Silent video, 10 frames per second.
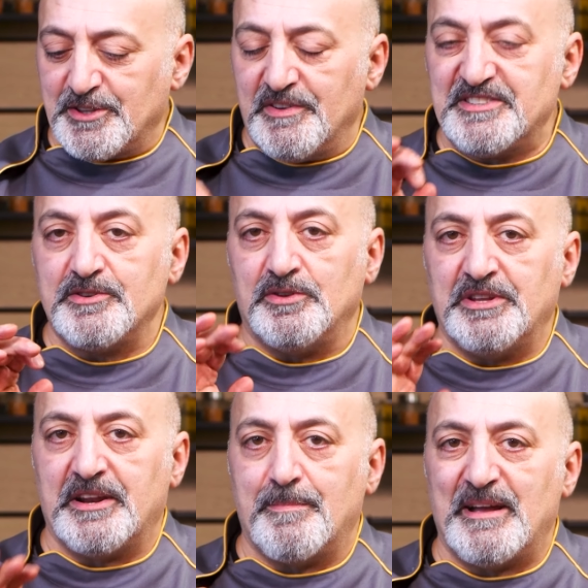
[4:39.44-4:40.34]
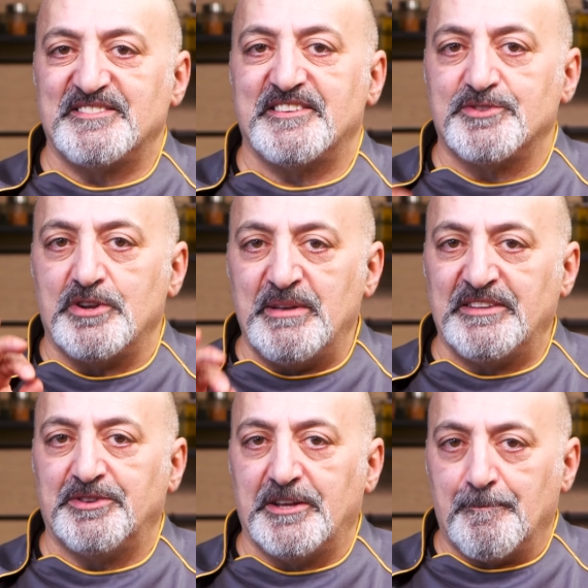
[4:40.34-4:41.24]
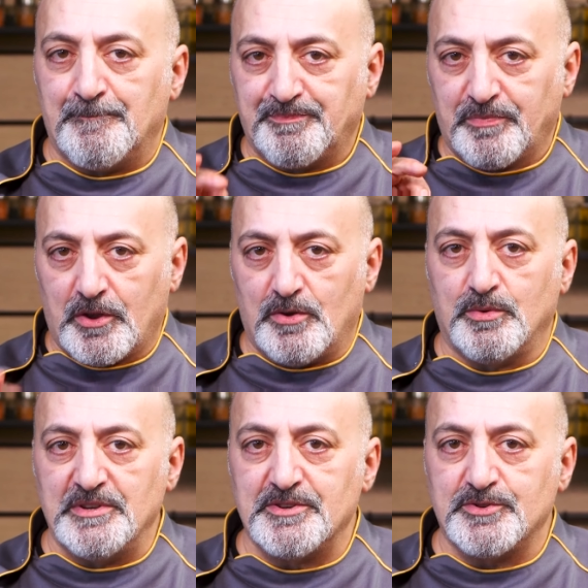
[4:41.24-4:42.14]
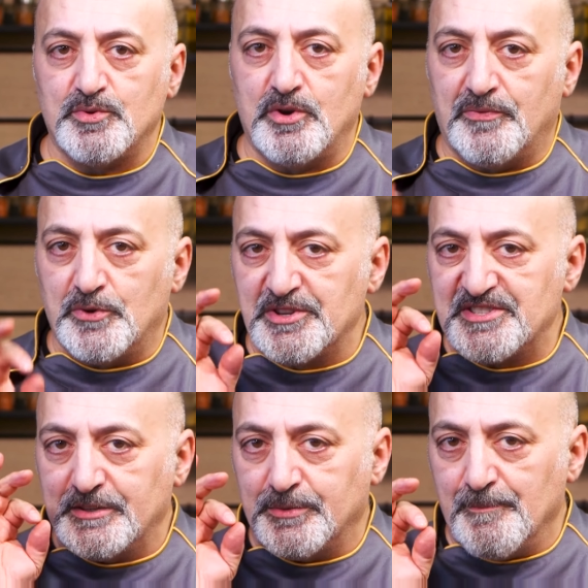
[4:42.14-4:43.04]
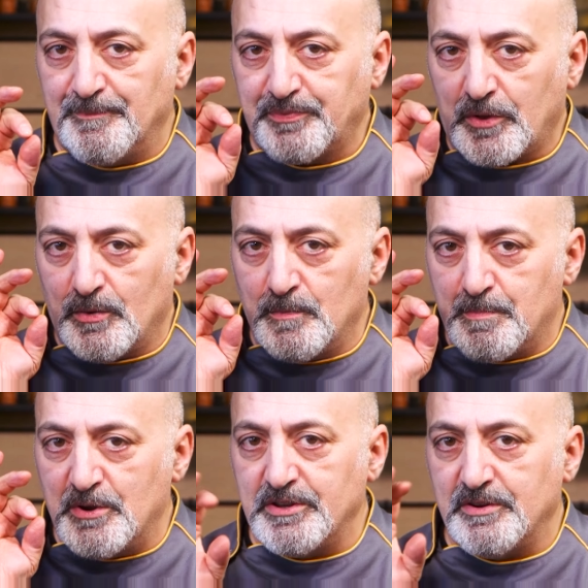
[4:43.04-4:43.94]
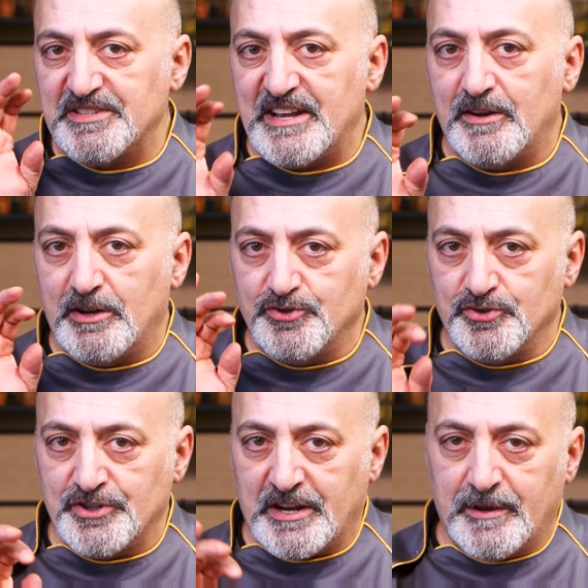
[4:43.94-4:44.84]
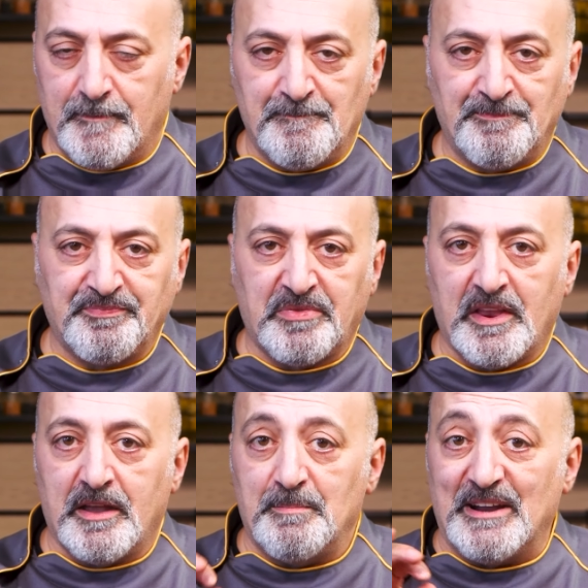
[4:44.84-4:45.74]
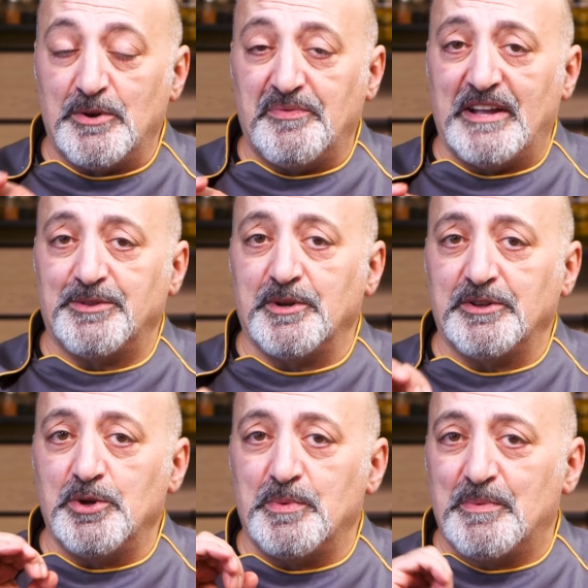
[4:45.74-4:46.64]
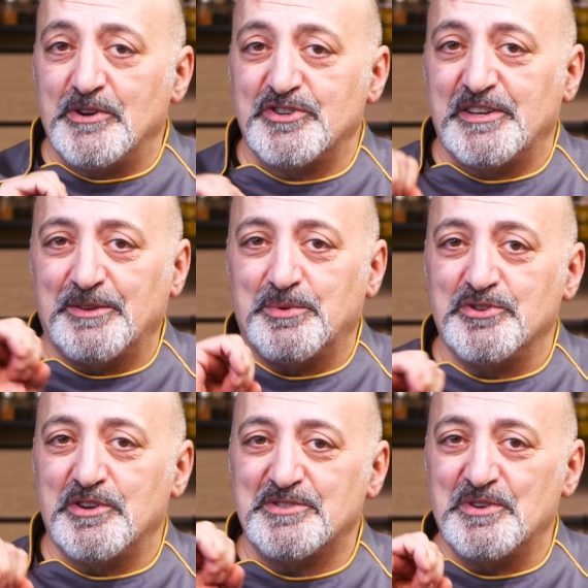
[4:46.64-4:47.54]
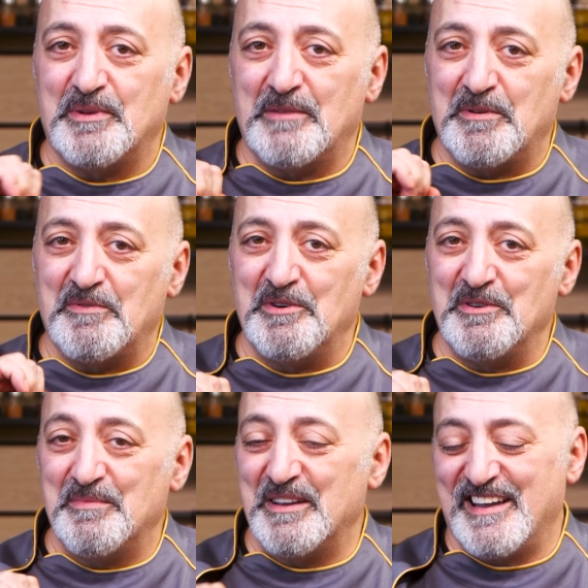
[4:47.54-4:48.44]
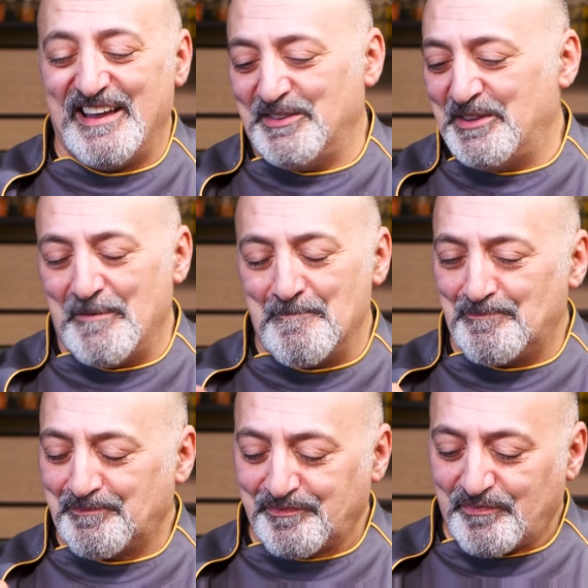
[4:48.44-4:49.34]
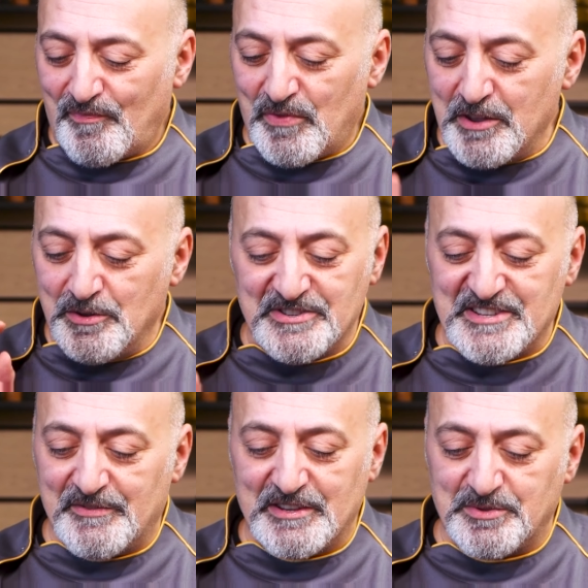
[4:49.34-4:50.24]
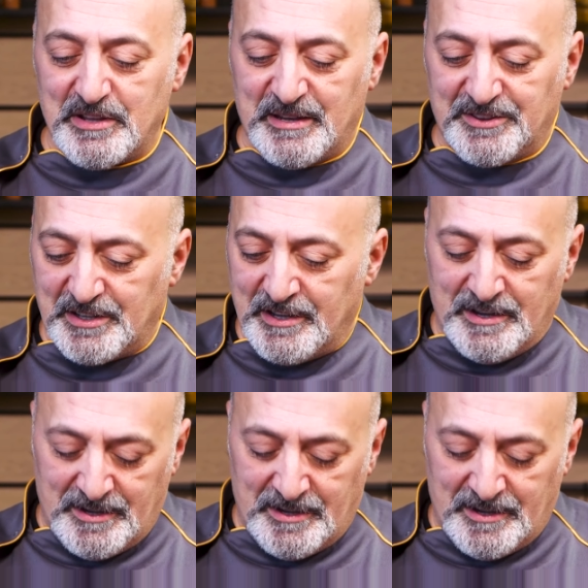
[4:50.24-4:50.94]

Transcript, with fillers: se dovessi condire la pasta solamente con questo sugo, forse un pochino di sale lo aggiungerei. Ma col fatto che dopo poi ci grattugerò sopra il provolone piccante, non serve assolutamente.